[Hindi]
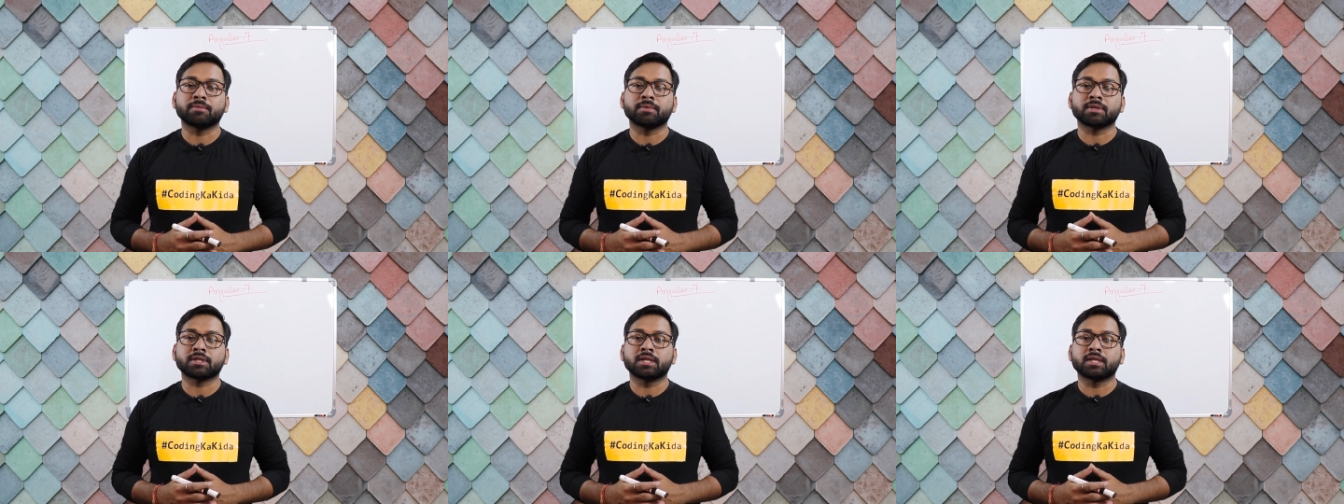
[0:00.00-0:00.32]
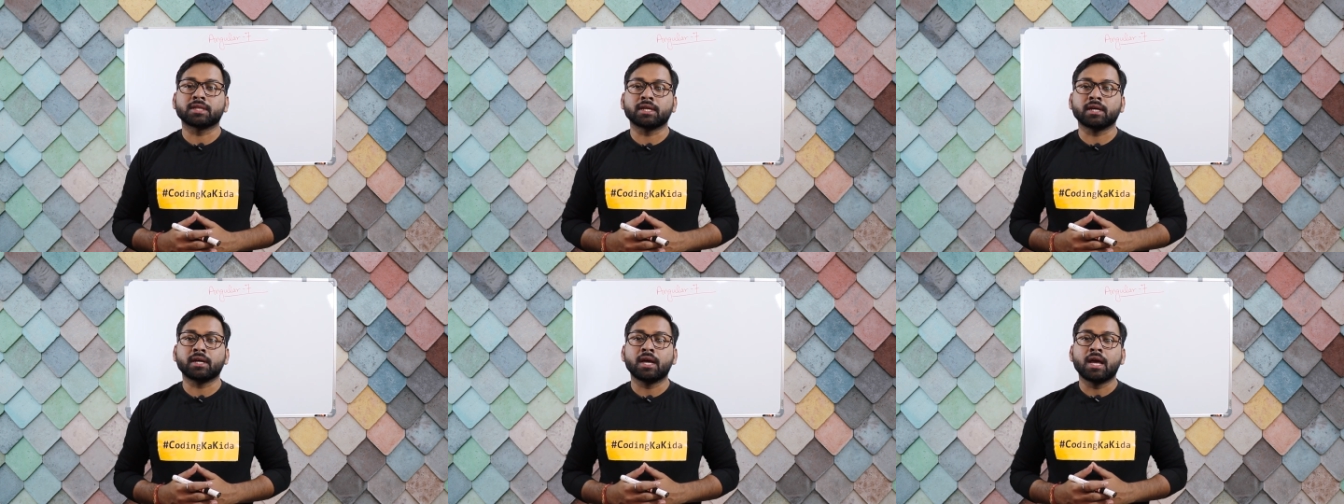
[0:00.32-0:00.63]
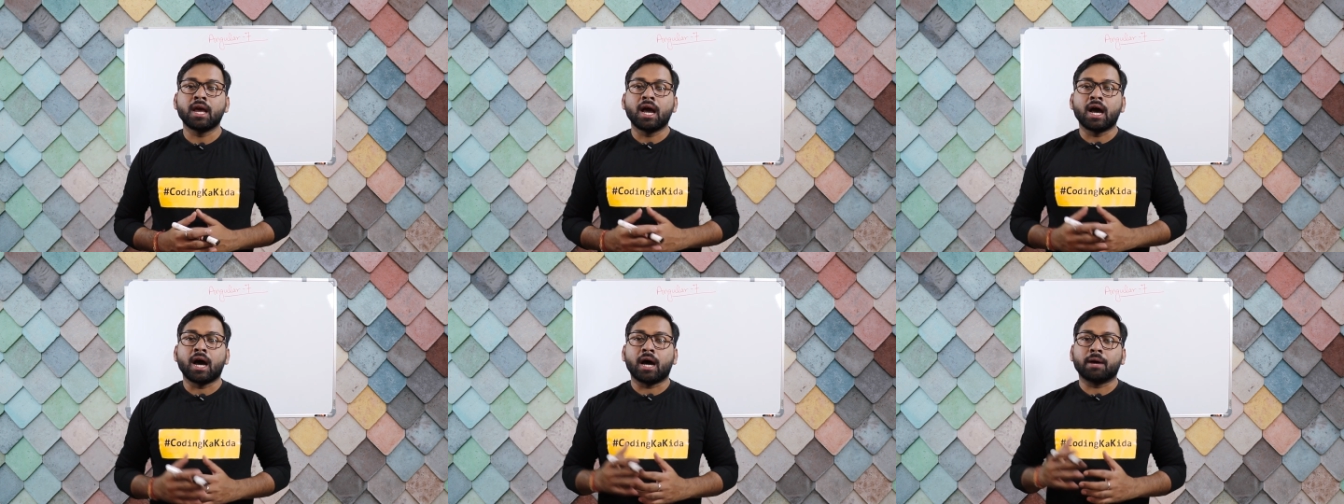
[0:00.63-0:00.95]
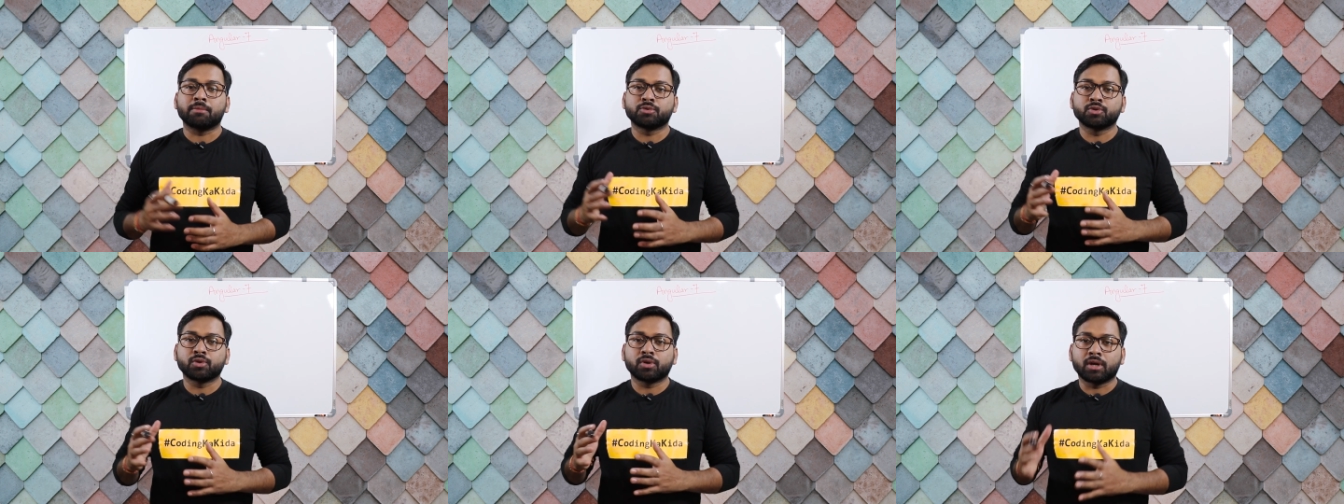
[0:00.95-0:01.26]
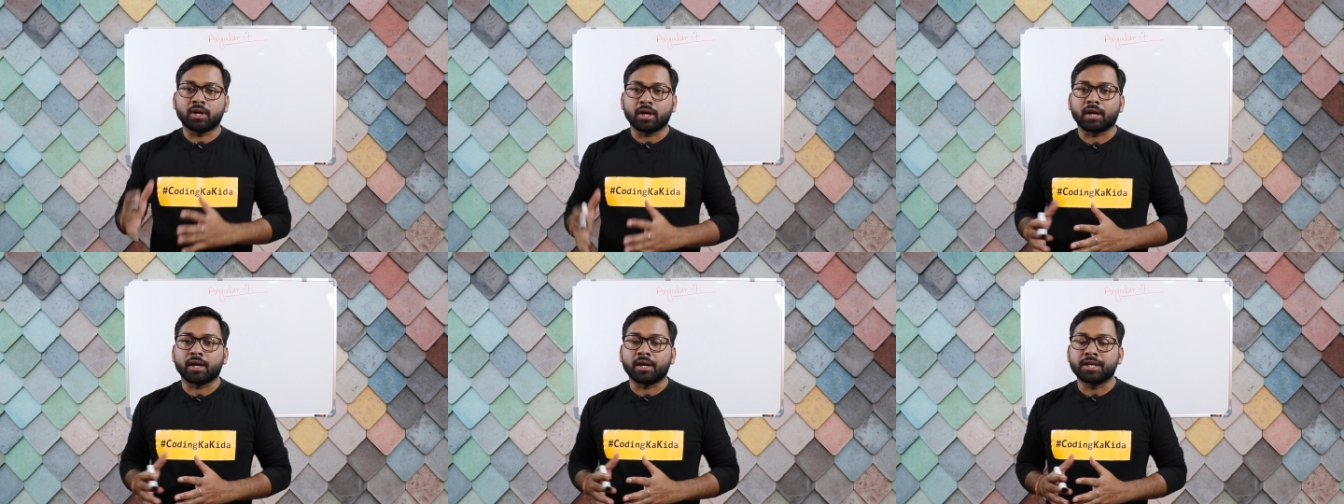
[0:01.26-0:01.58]
समझ लेते हैं आप जो
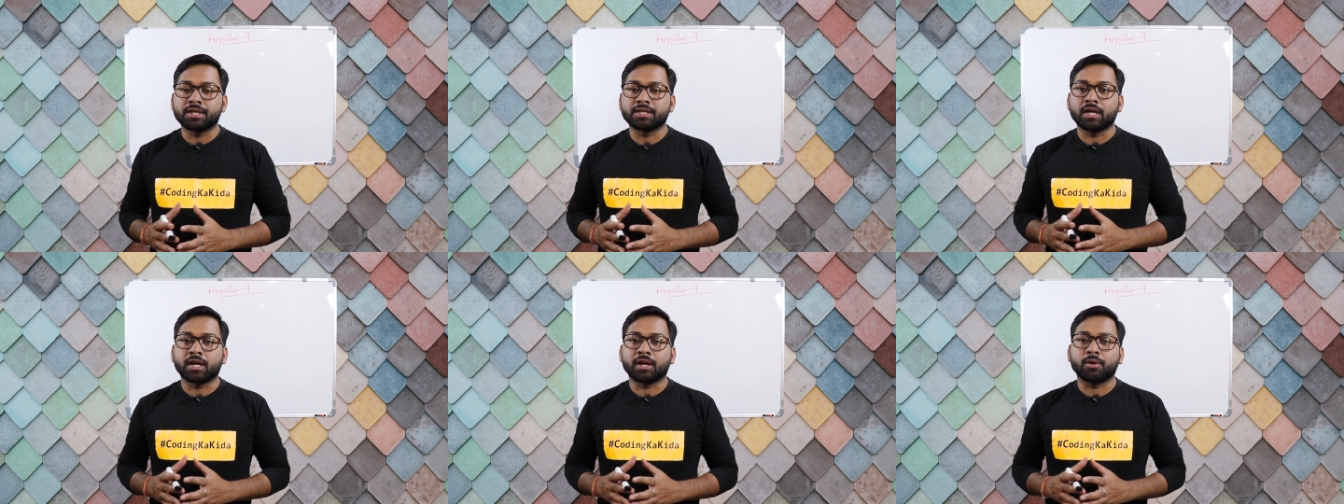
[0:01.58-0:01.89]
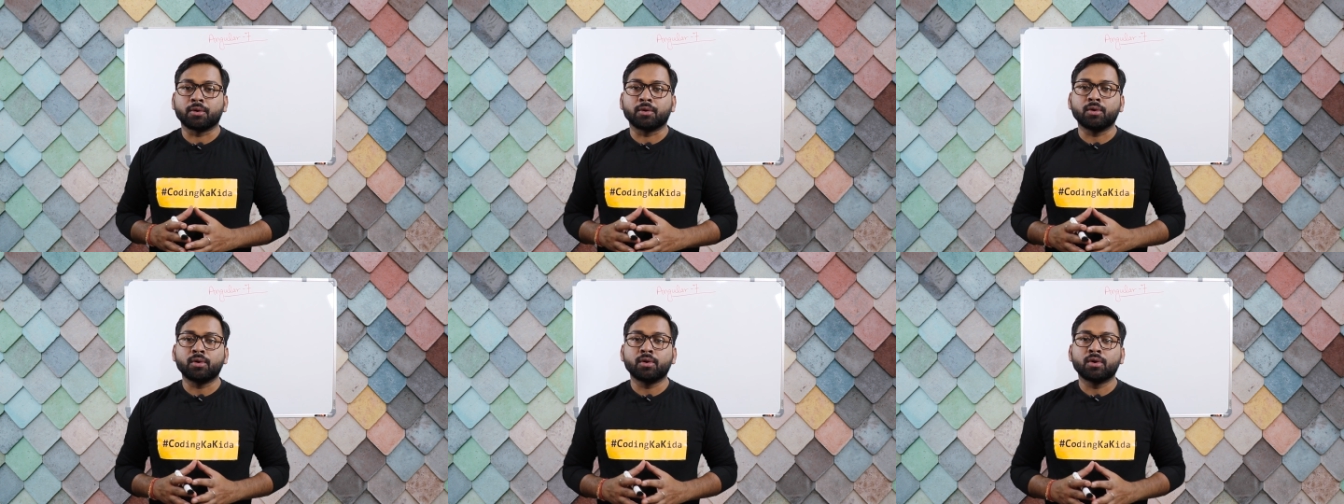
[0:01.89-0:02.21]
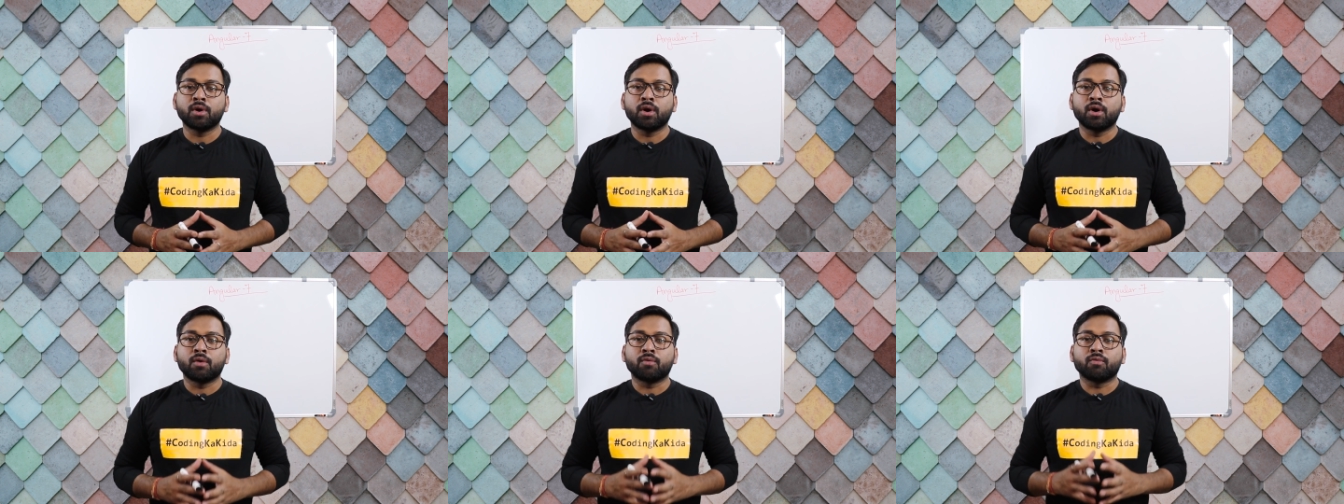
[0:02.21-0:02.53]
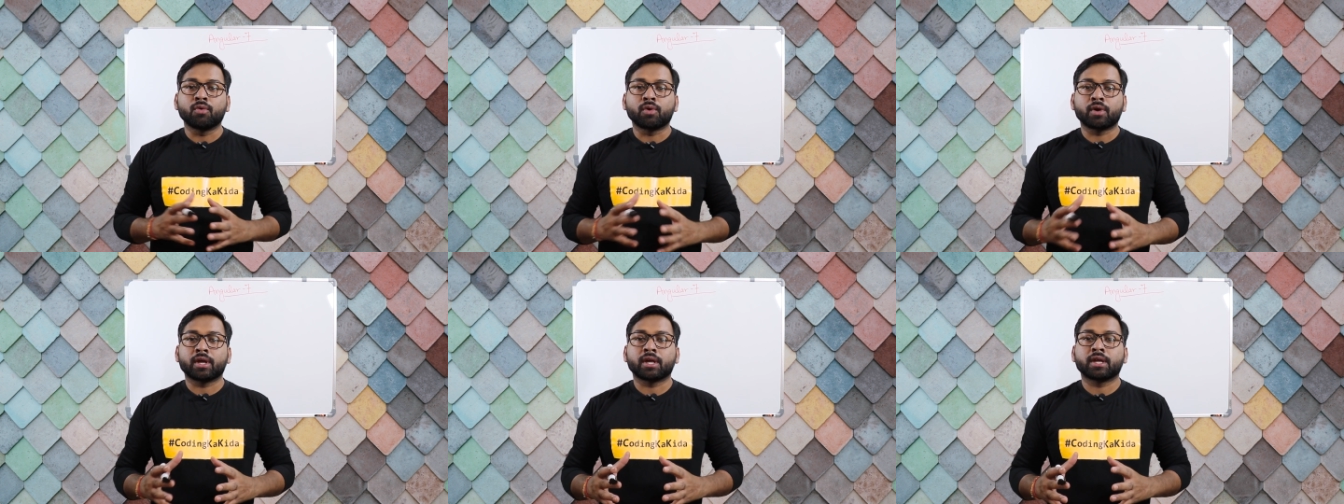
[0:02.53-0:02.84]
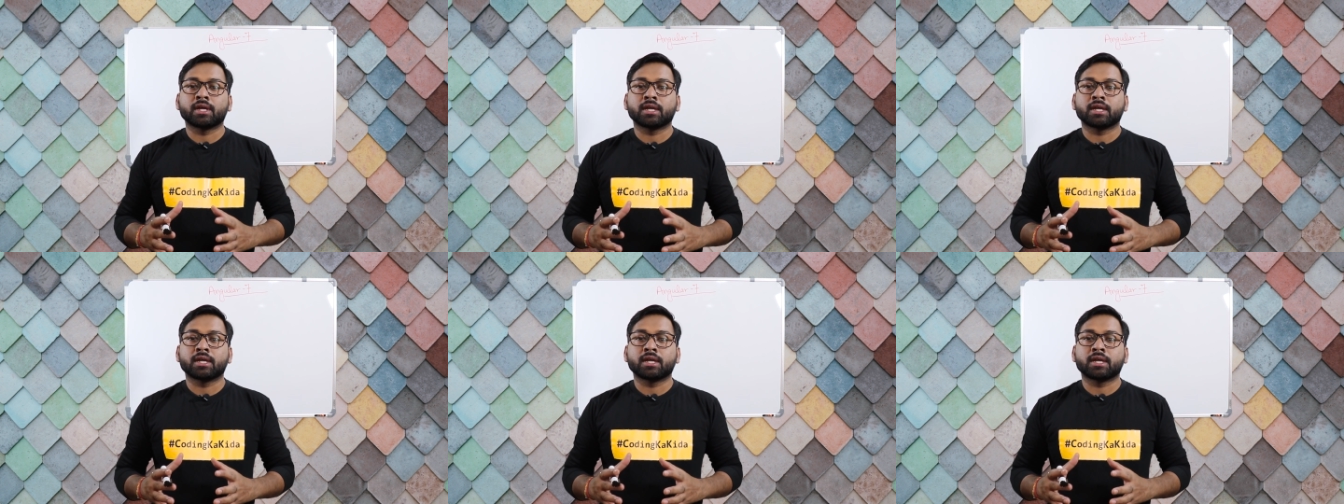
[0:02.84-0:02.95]
करने जा रहे हो वो